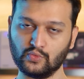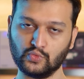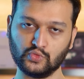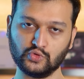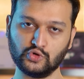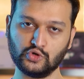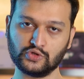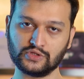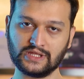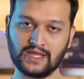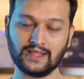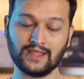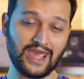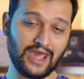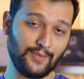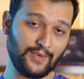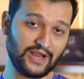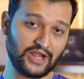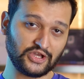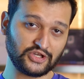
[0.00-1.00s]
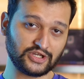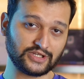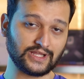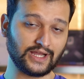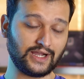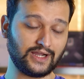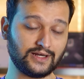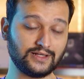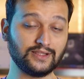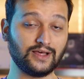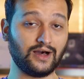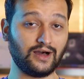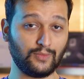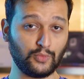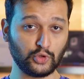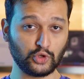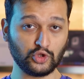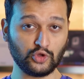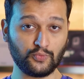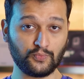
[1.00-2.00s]
Bu yüzden hemen aşağıdan kanala
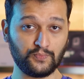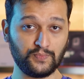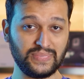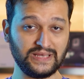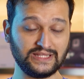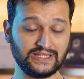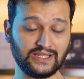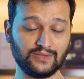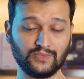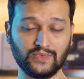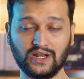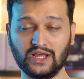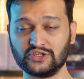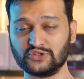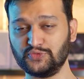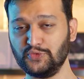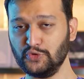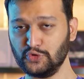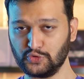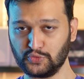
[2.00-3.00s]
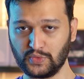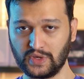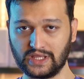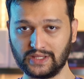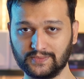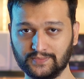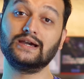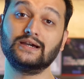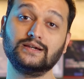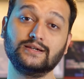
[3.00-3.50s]
abone olup bildirimleri açmayı unutmayın.